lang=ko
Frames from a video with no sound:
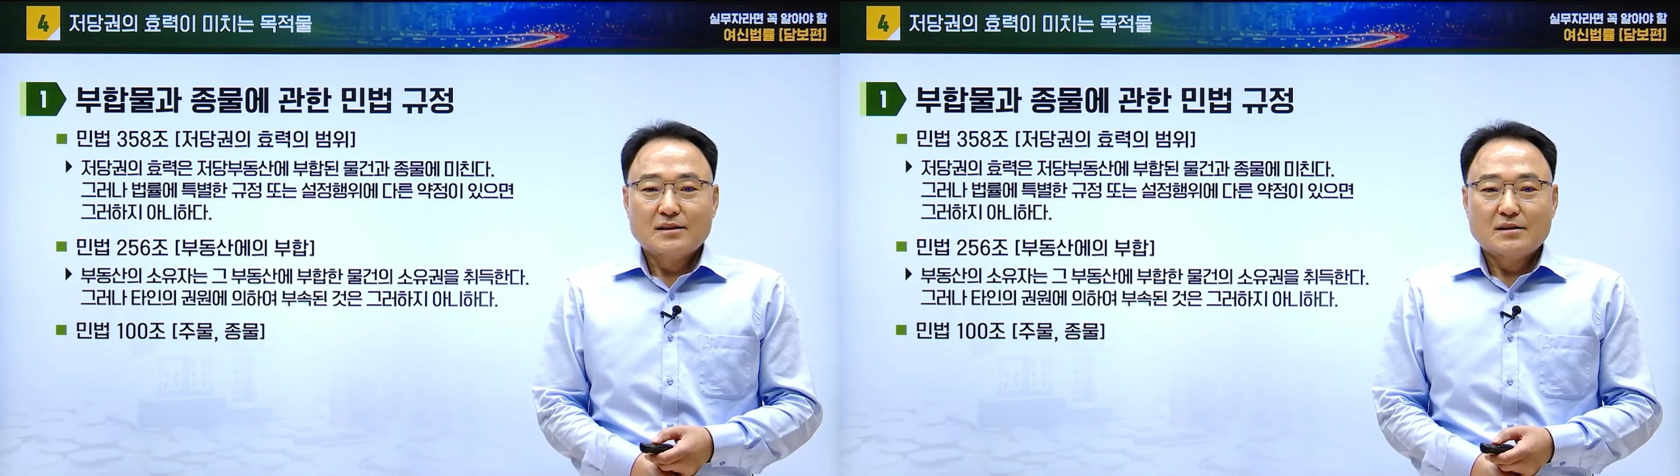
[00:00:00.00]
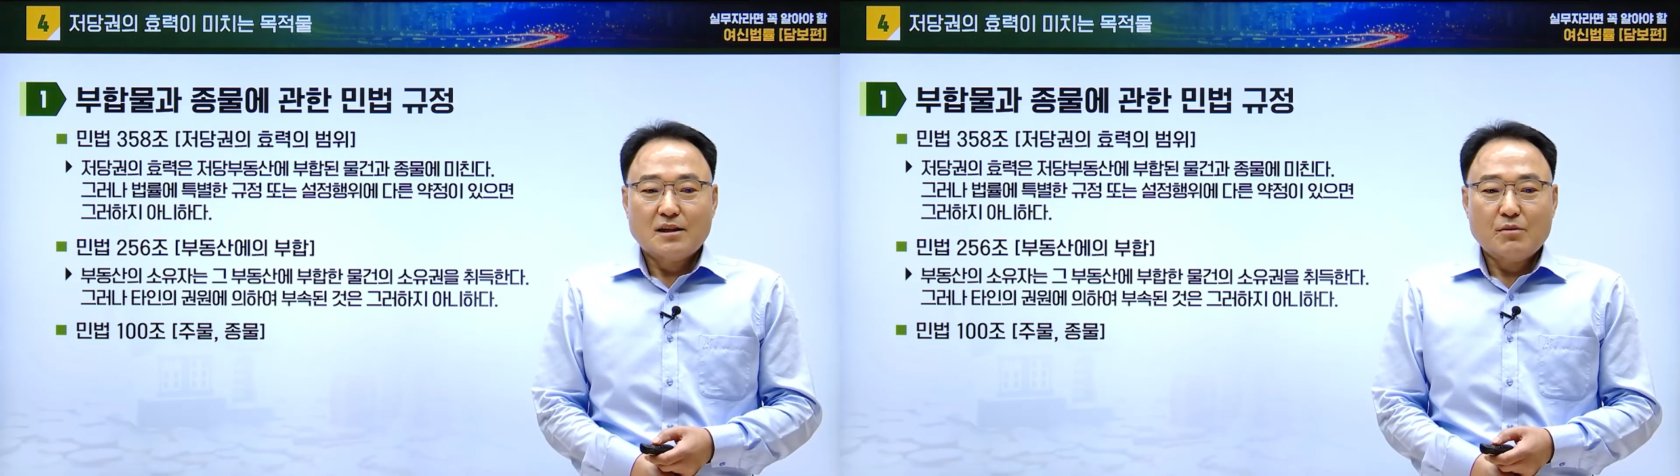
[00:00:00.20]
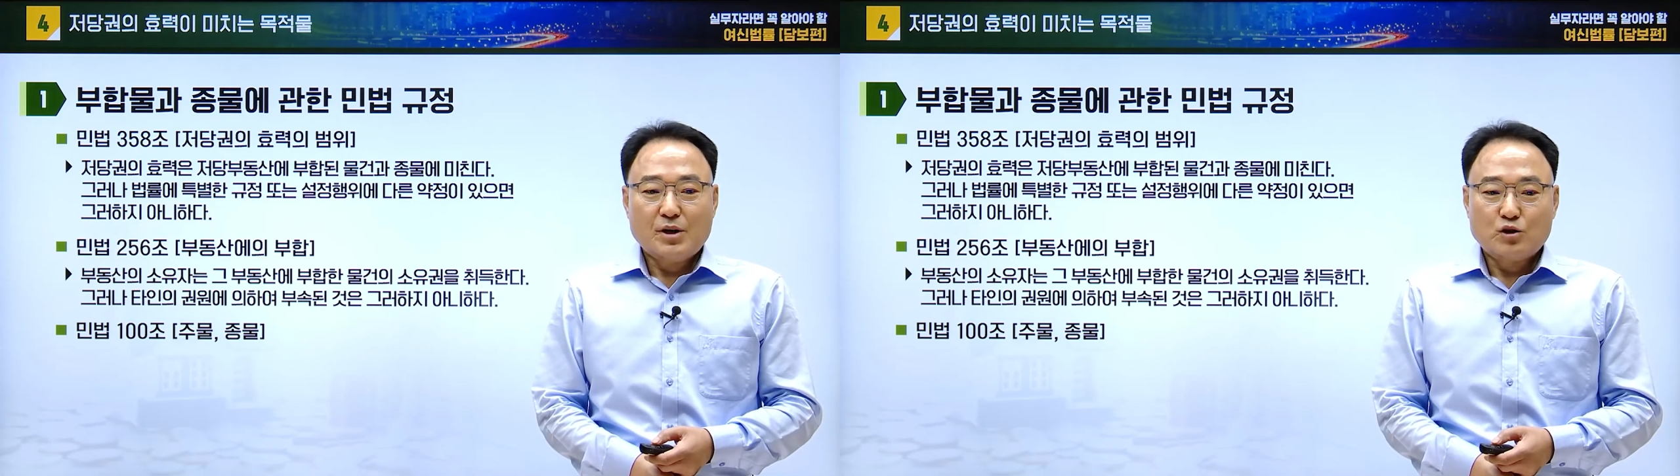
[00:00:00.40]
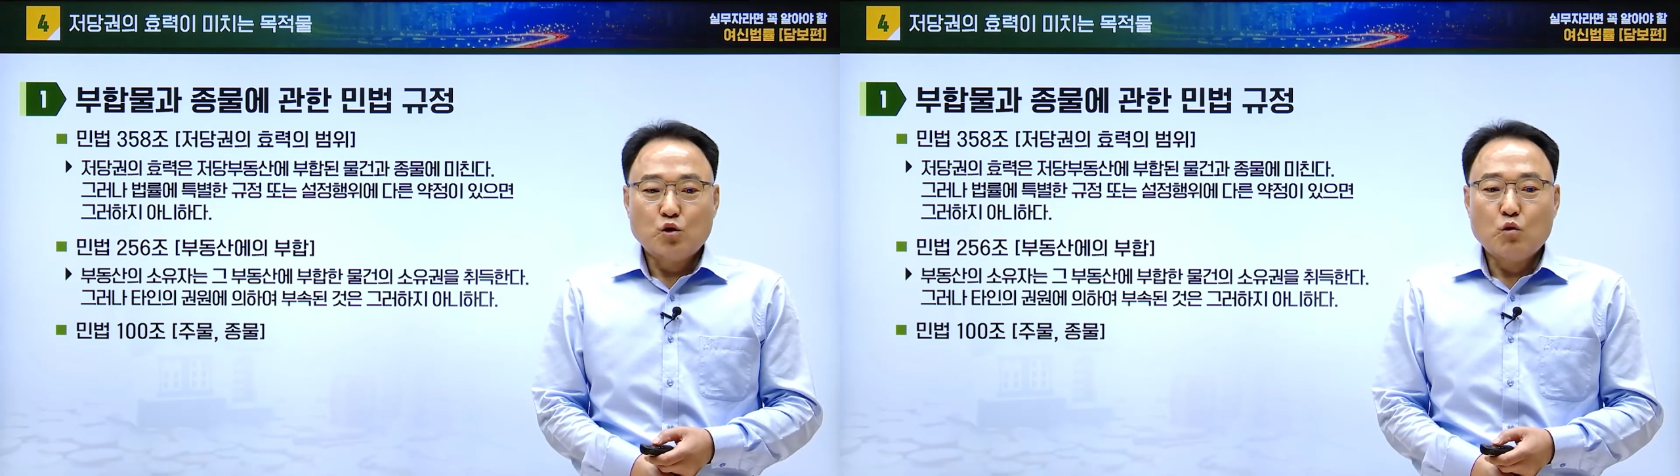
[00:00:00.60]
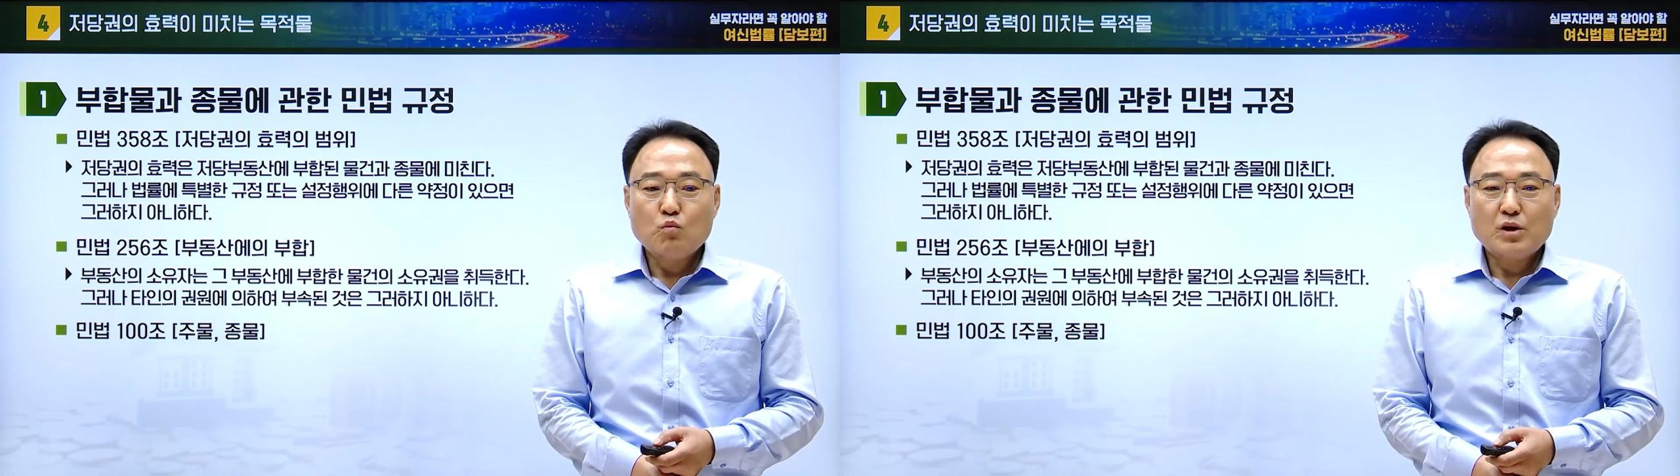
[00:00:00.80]
그 다음에
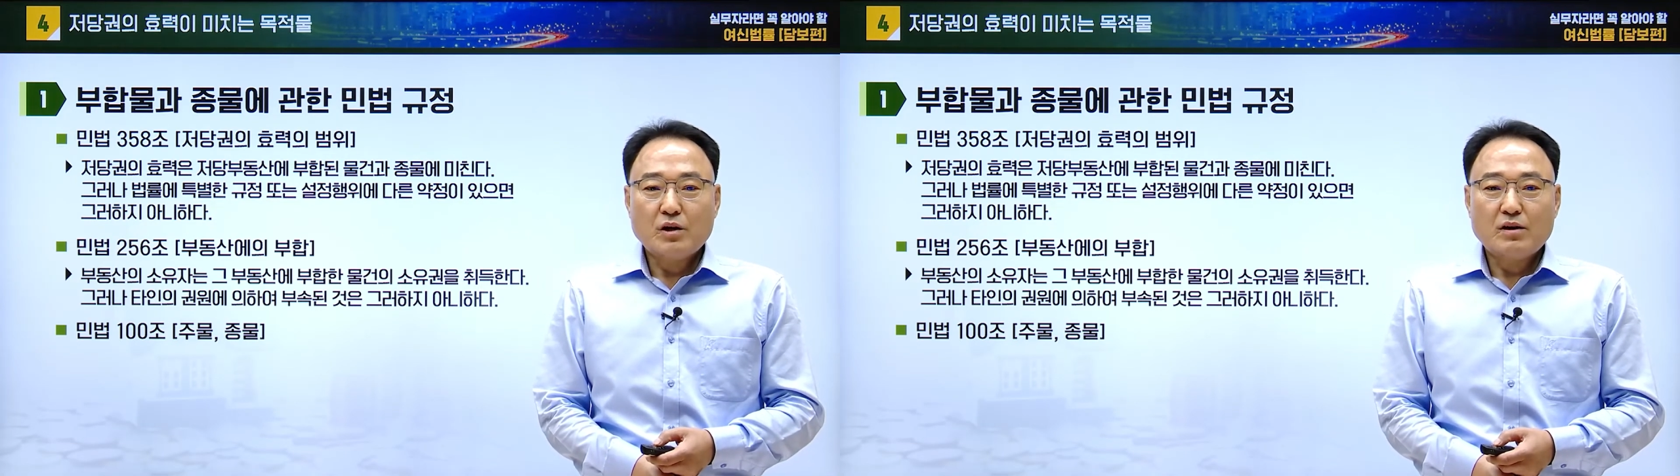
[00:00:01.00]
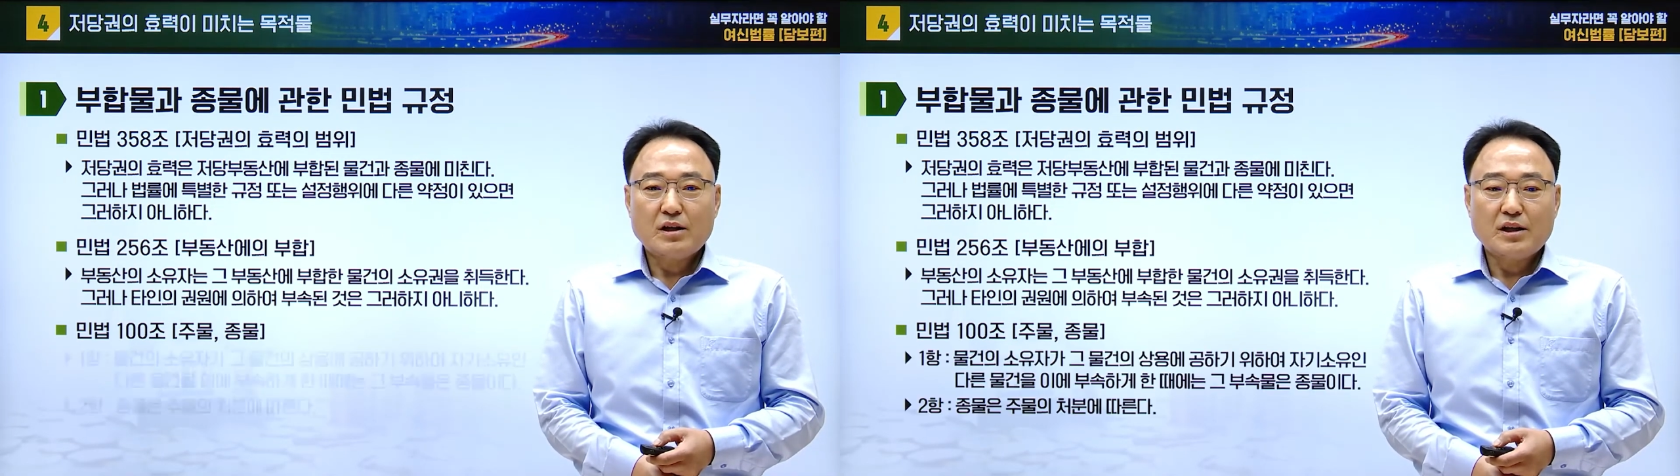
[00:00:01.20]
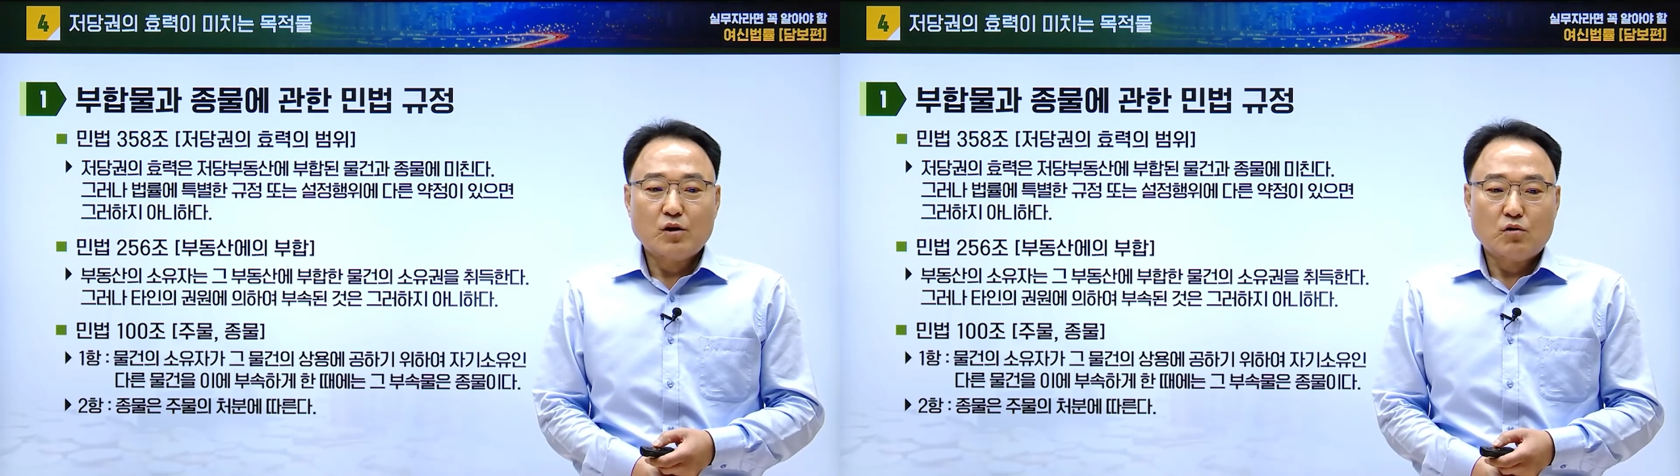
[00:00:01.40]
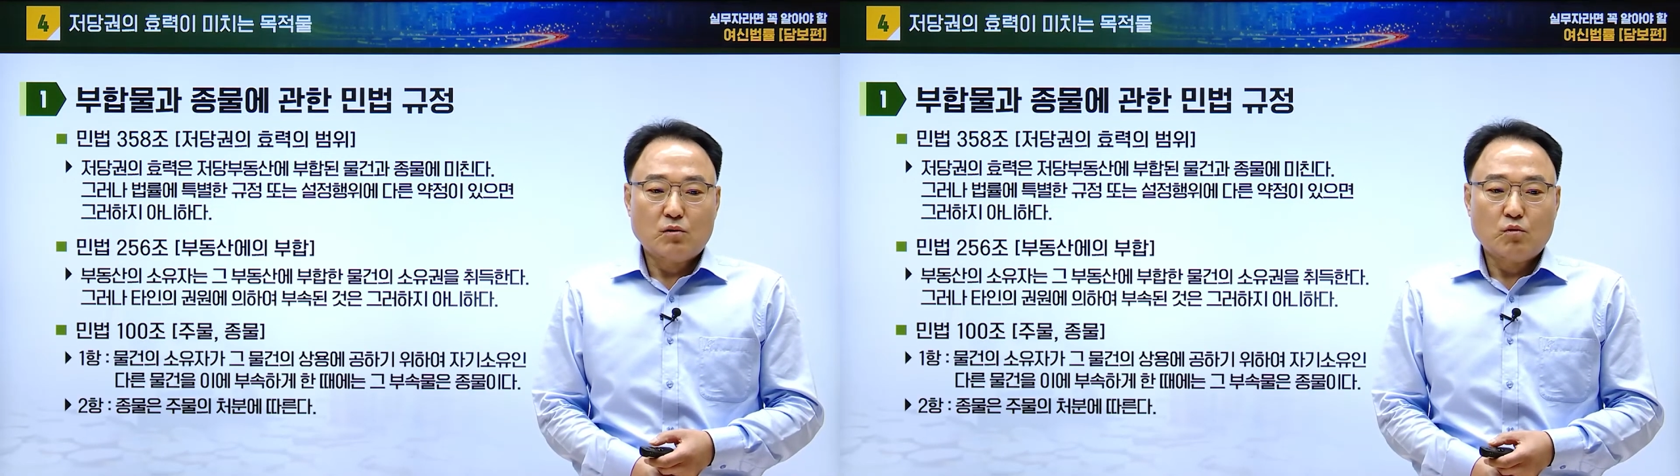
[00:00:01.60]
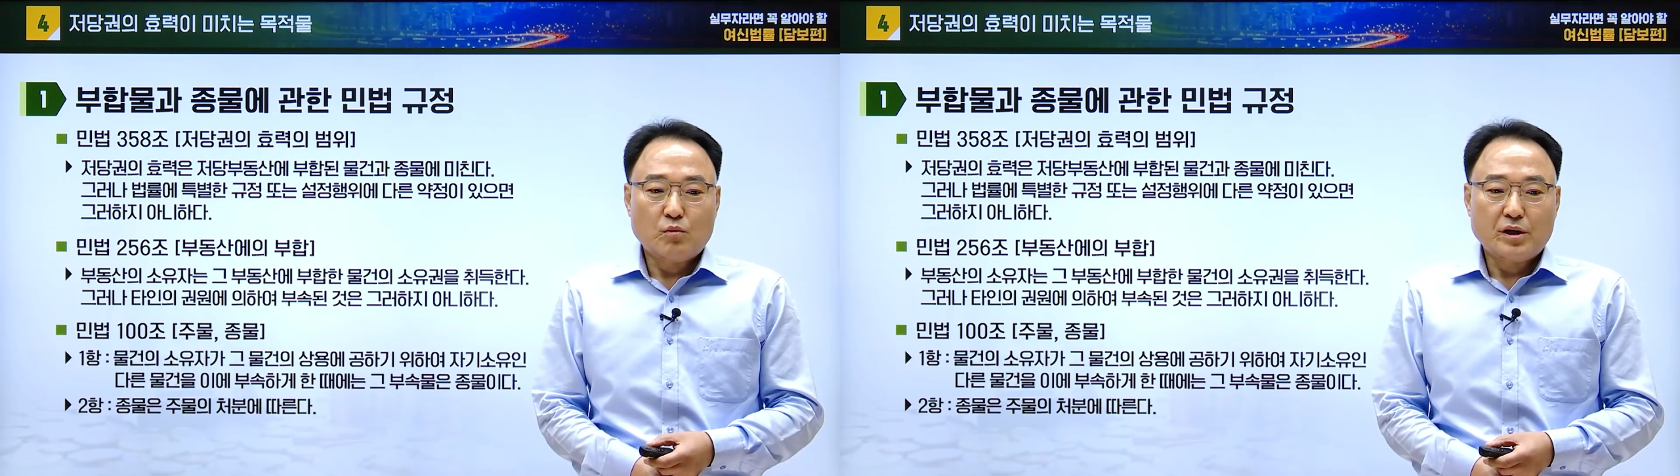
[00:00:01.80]
종물에 관한
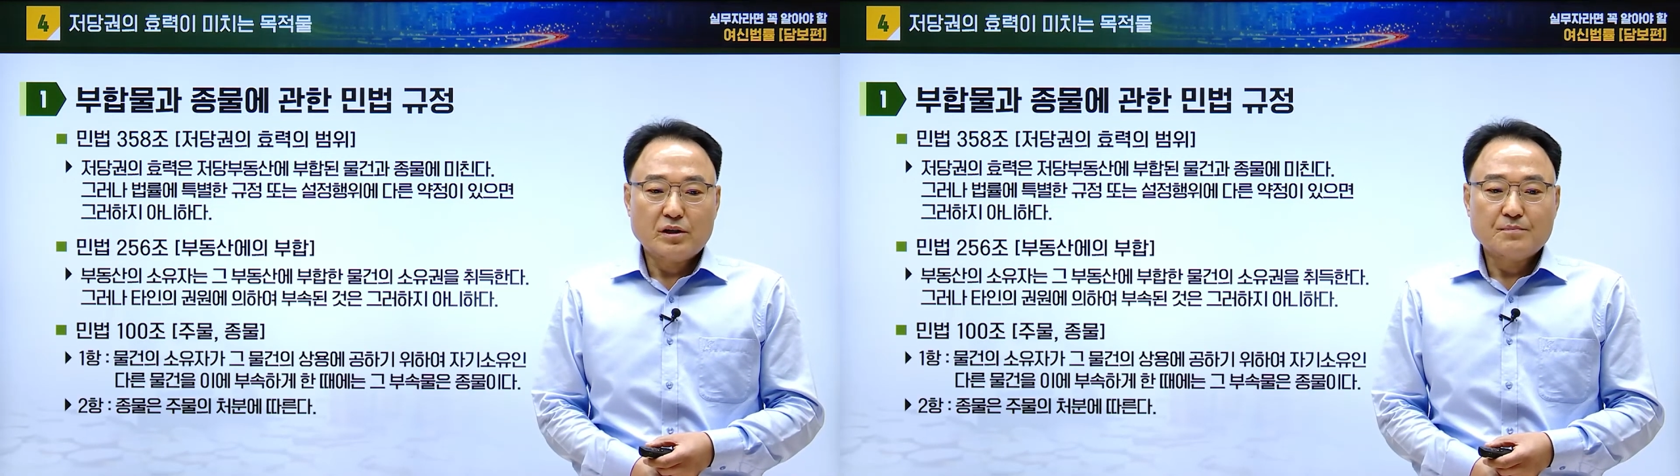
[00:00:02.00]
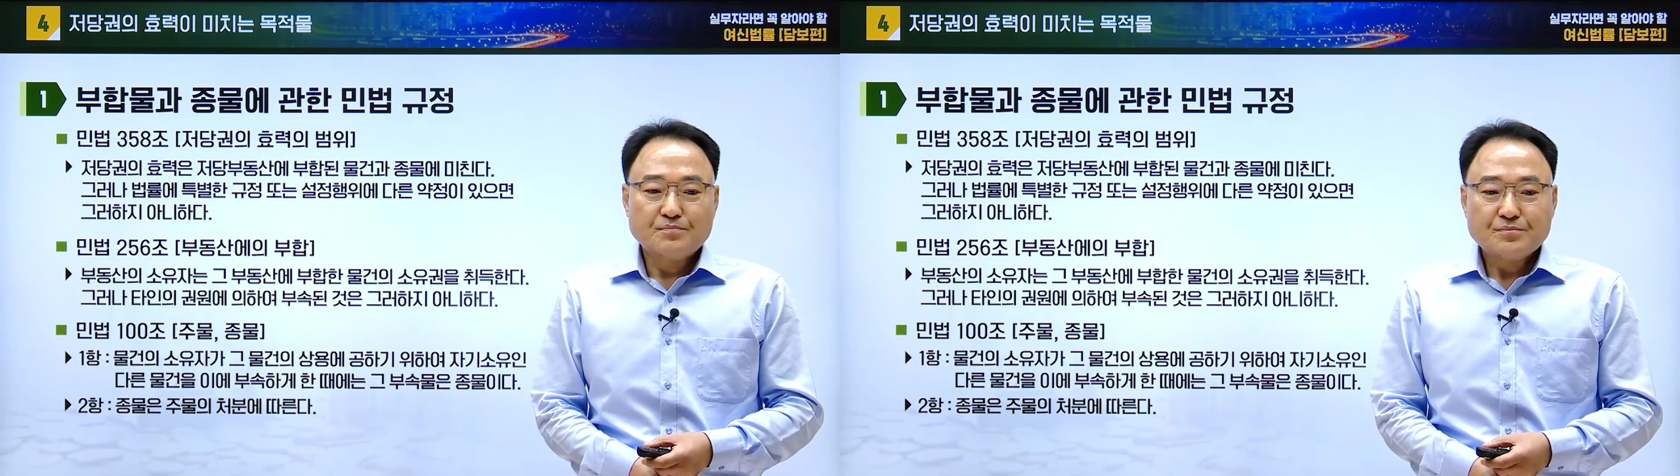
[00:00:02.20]
내용을 보면은